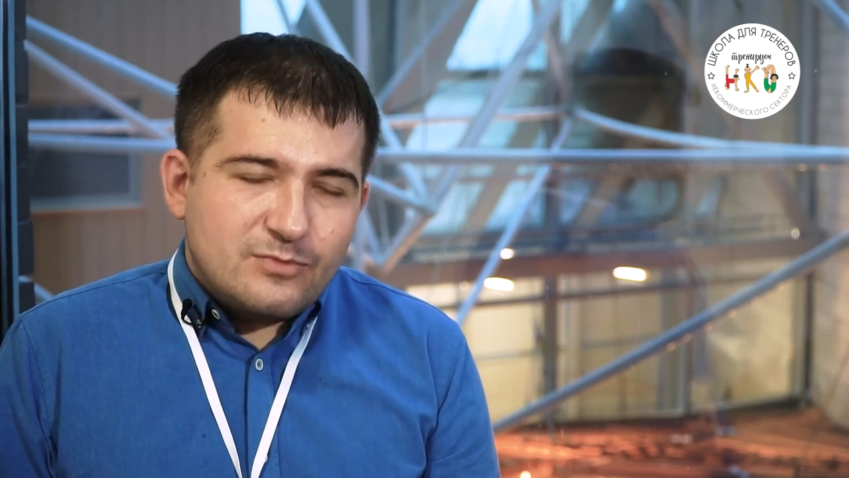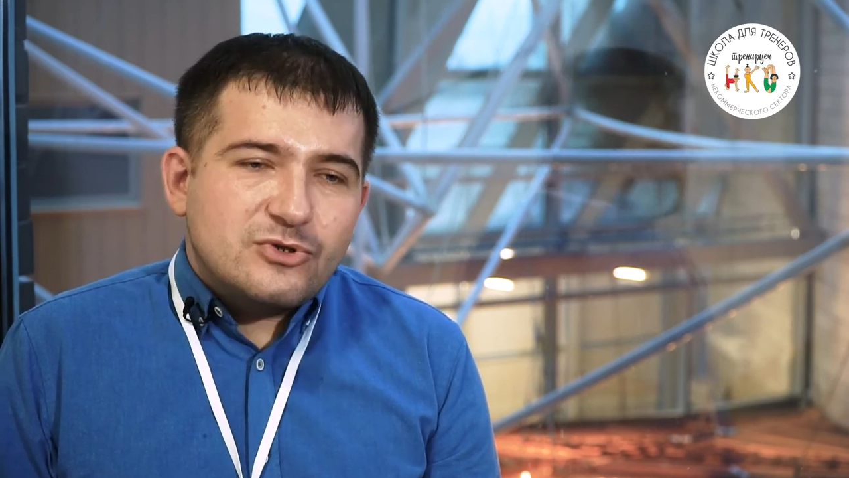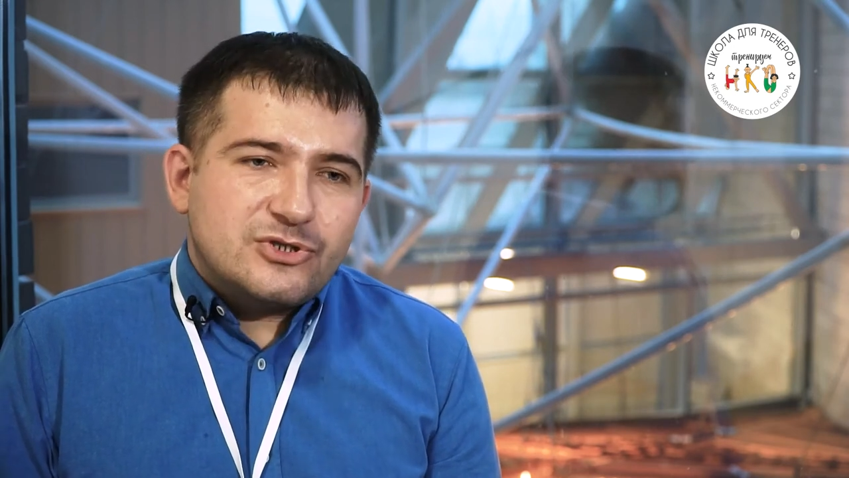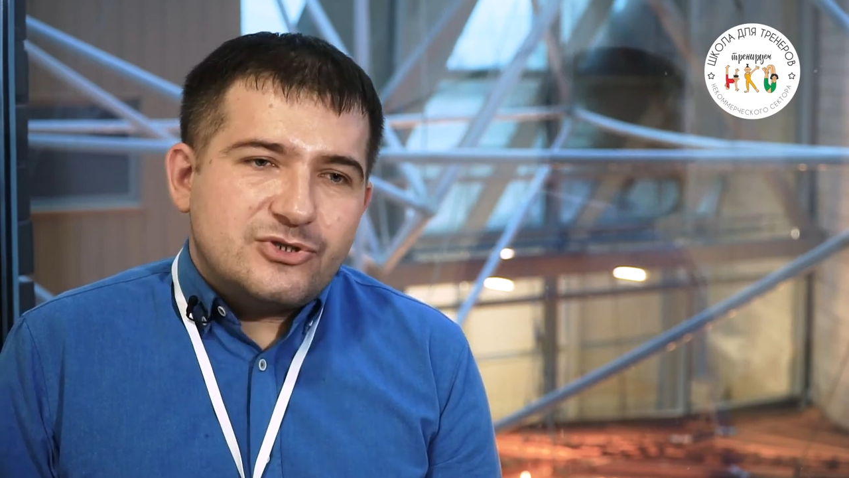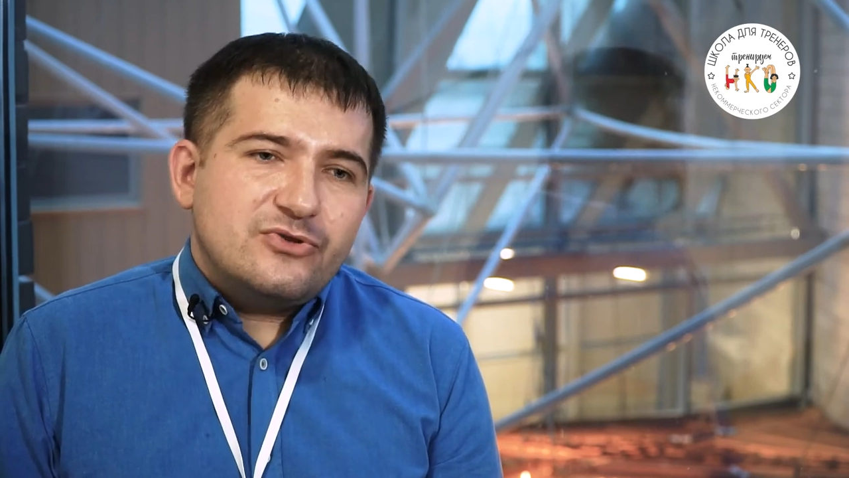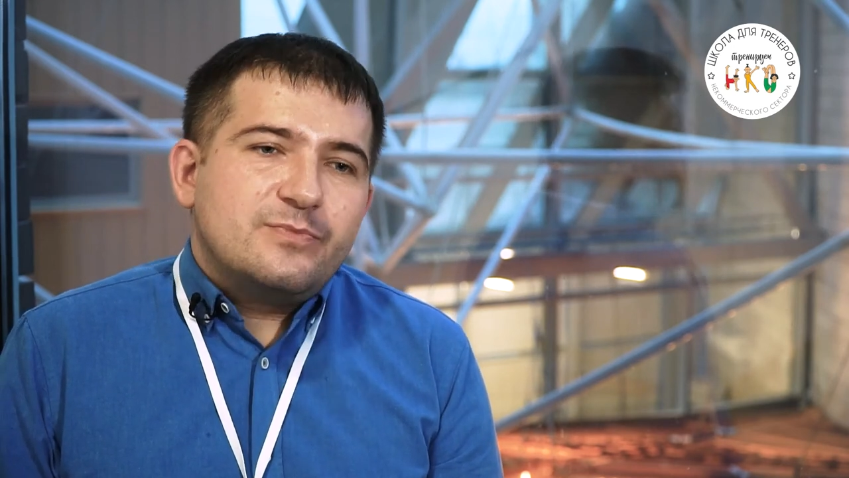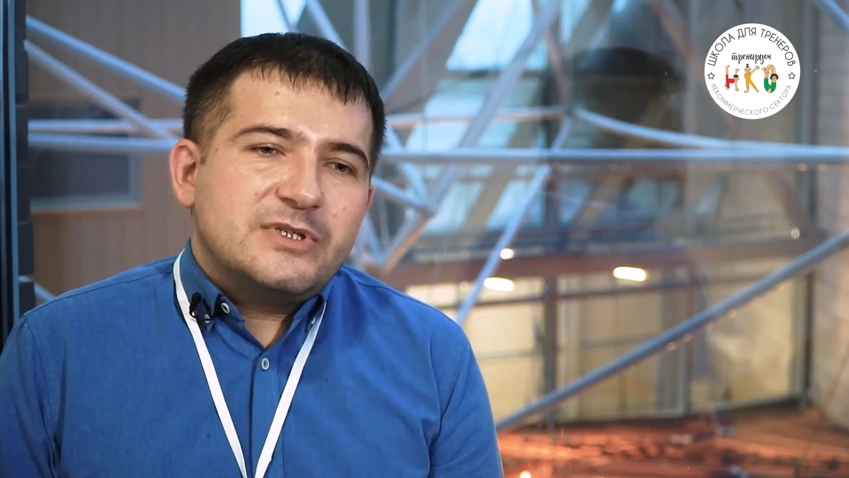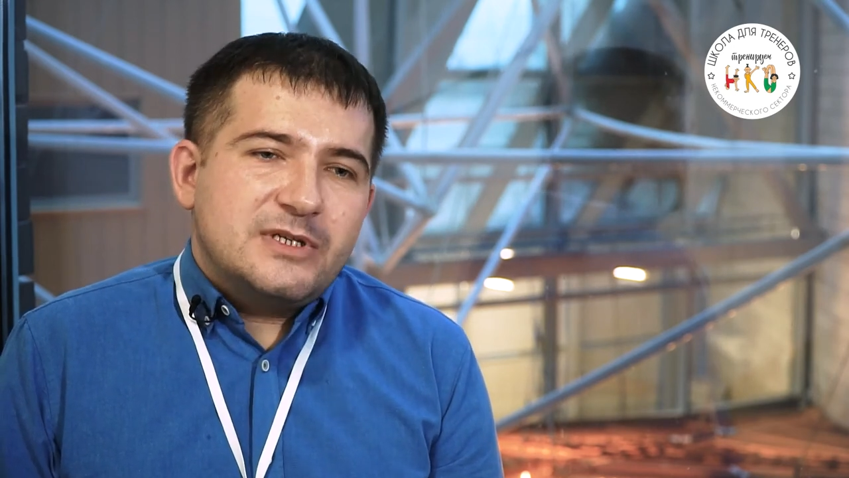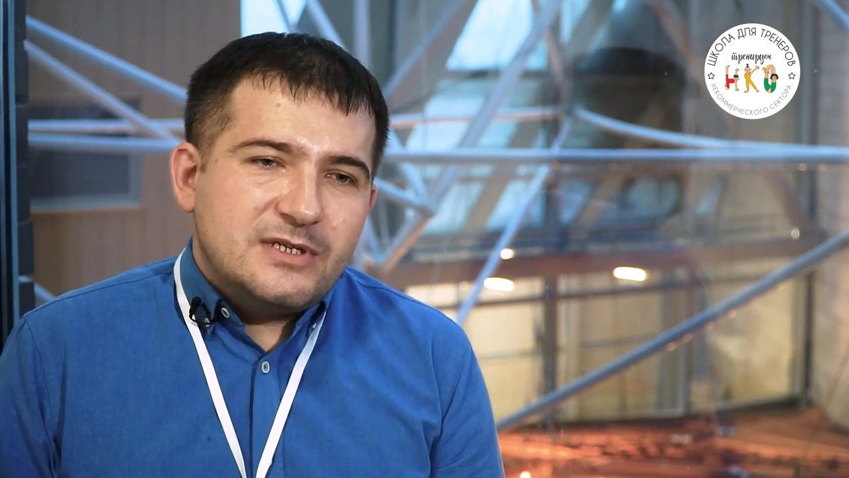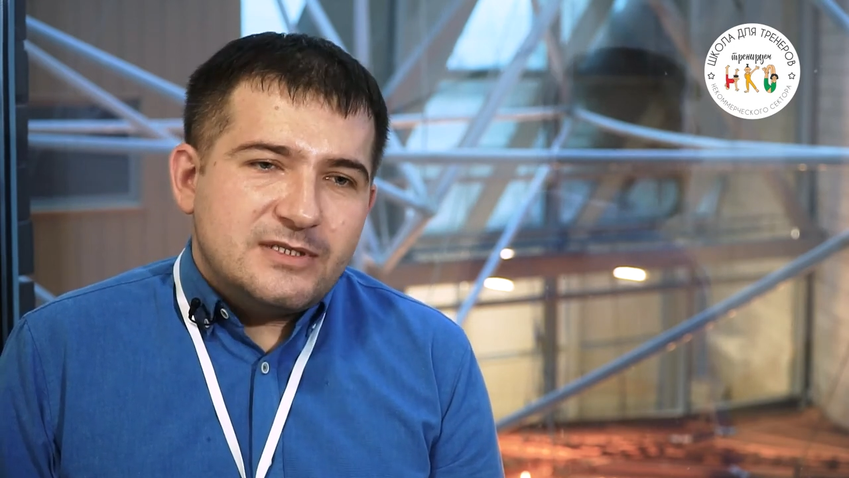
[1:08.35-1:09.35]
ты можешь еще и
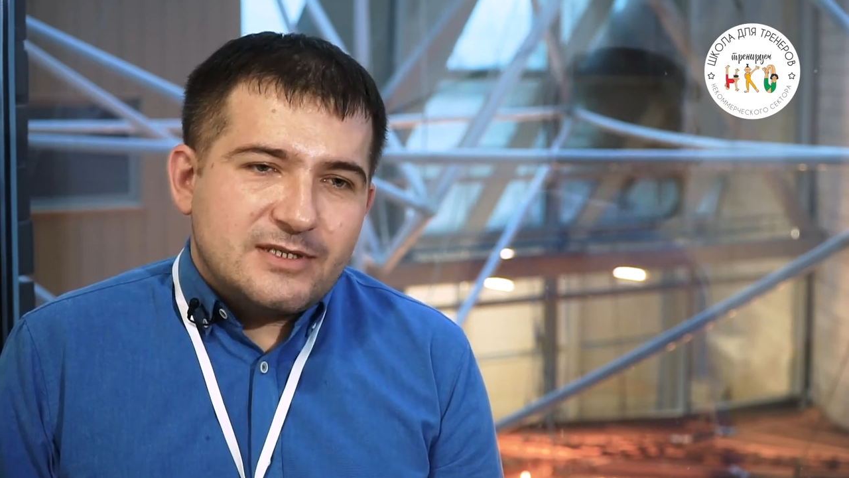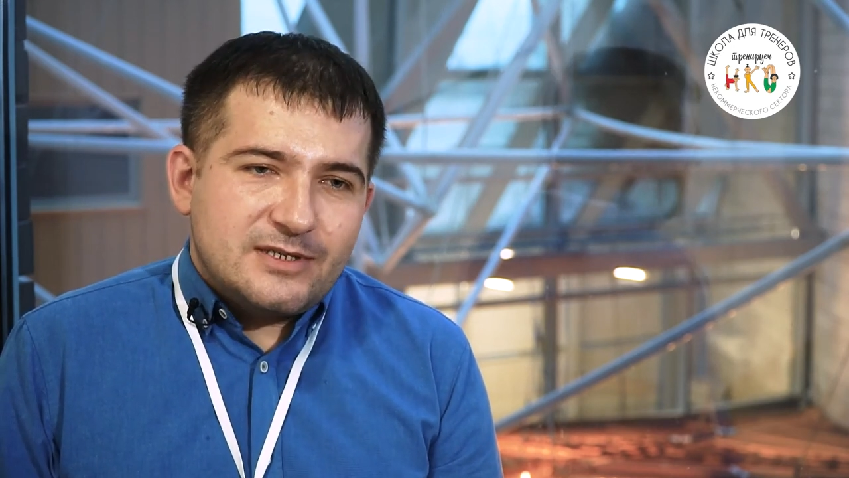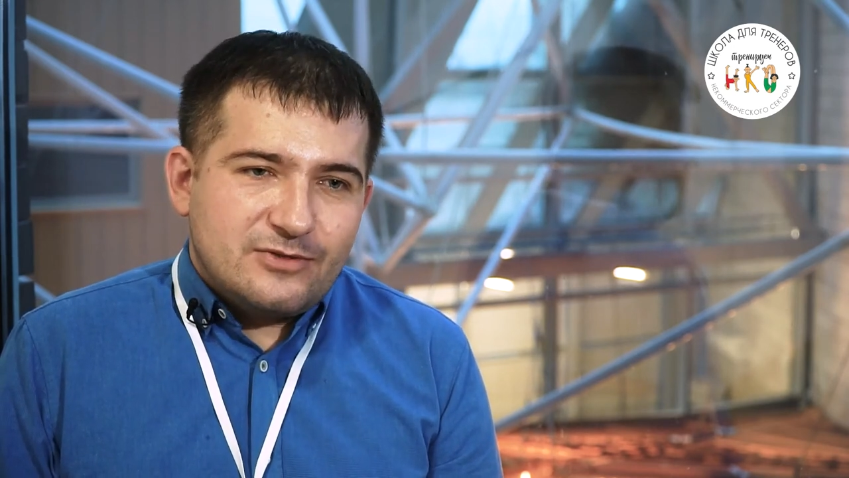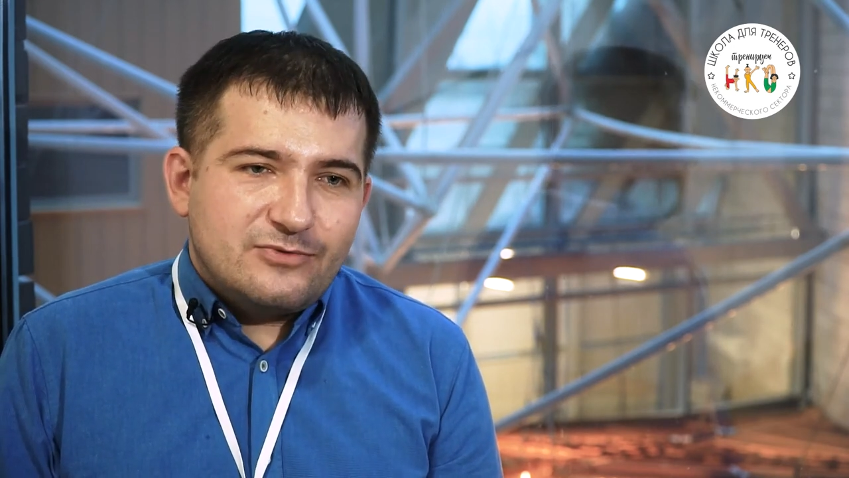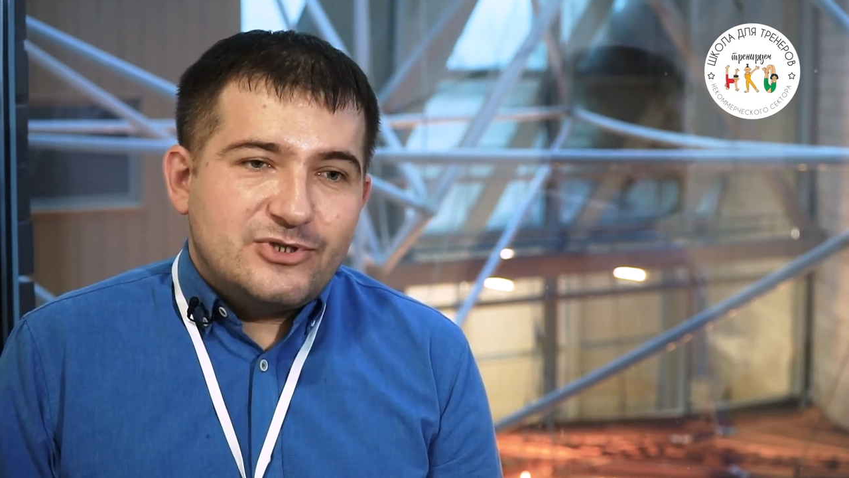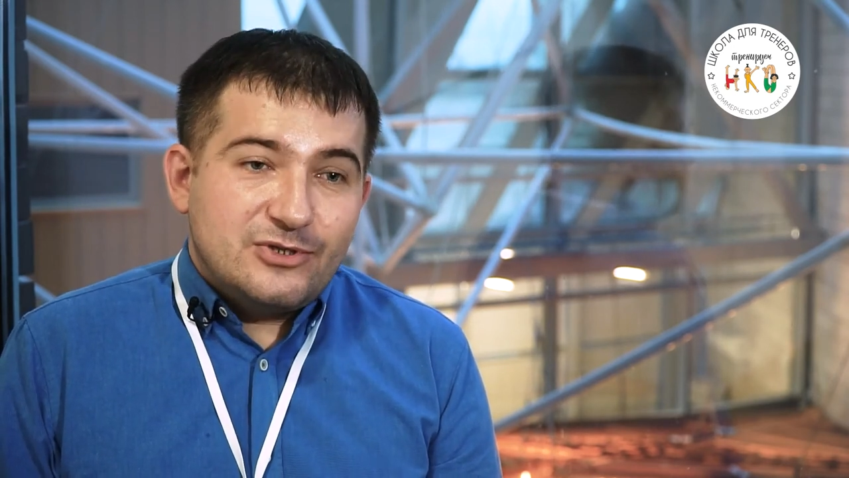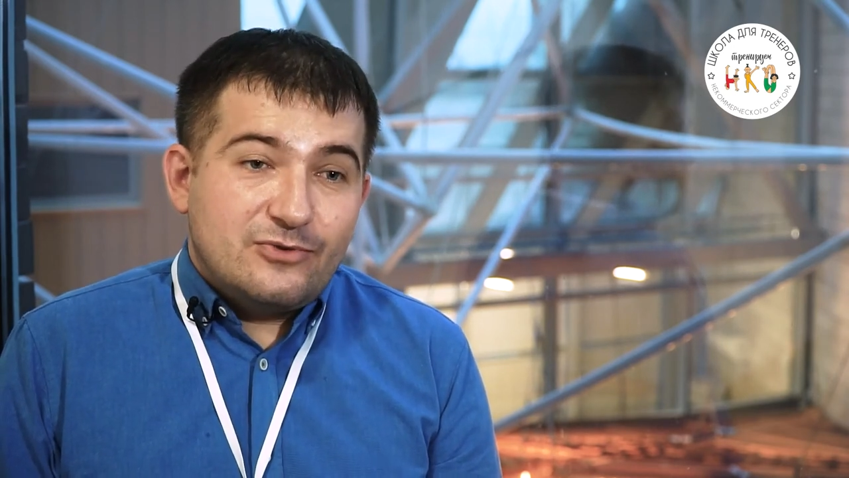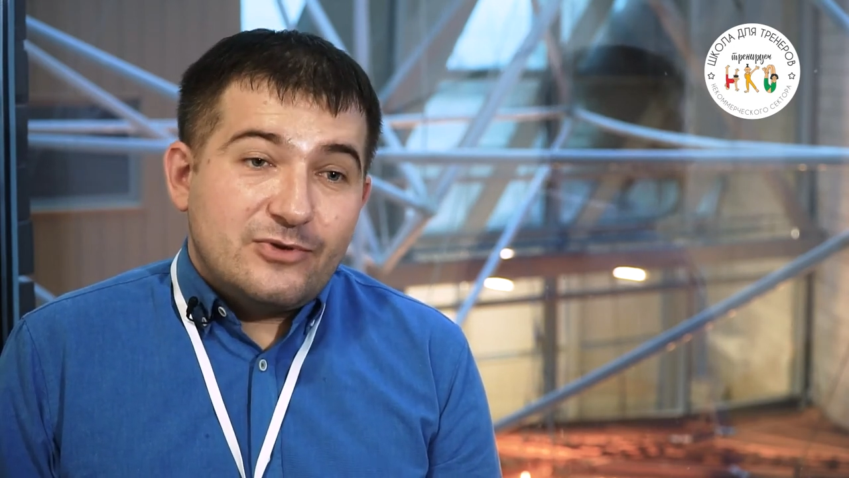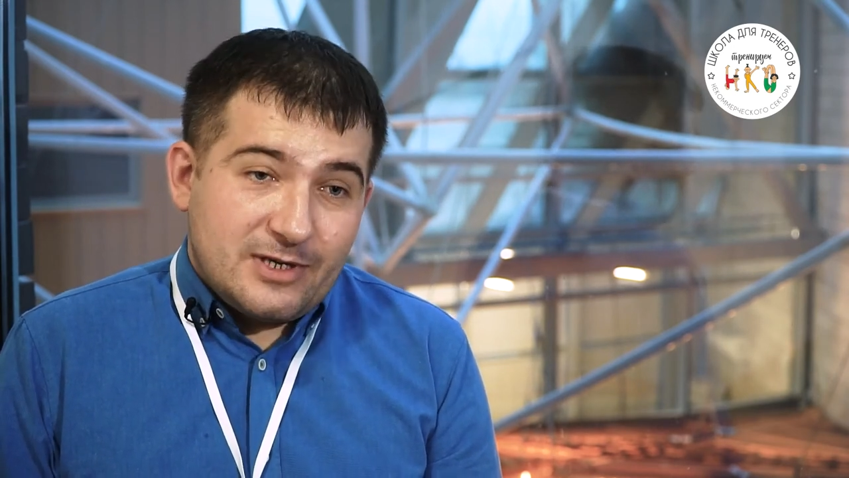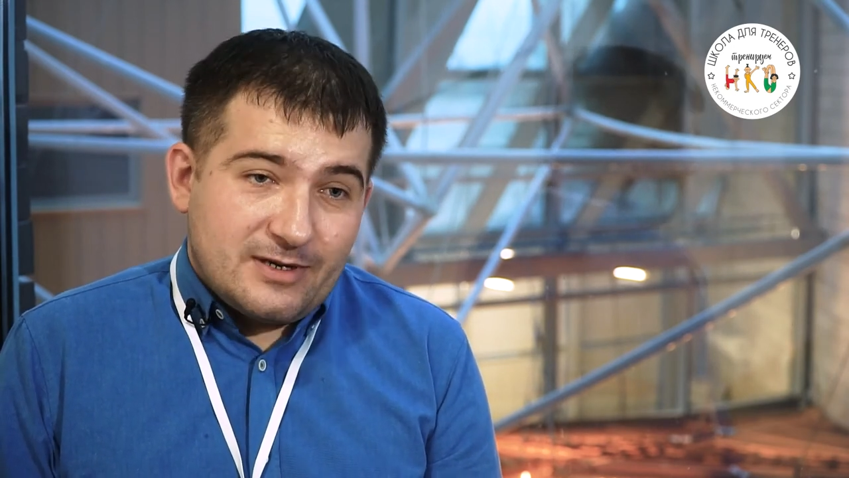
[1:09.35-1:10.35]
поделиться и научить
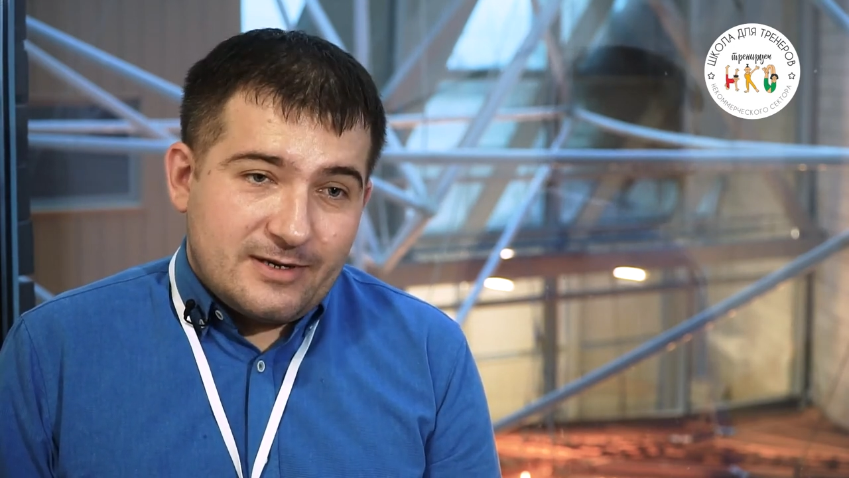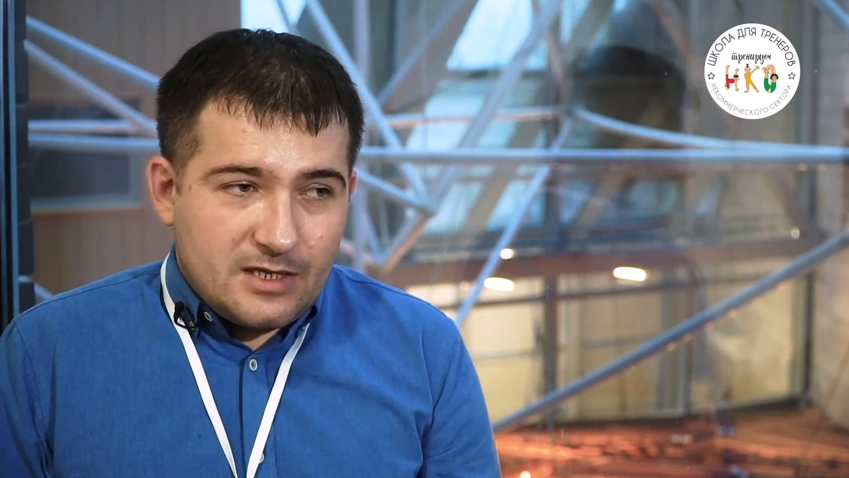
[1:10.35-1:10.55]
других.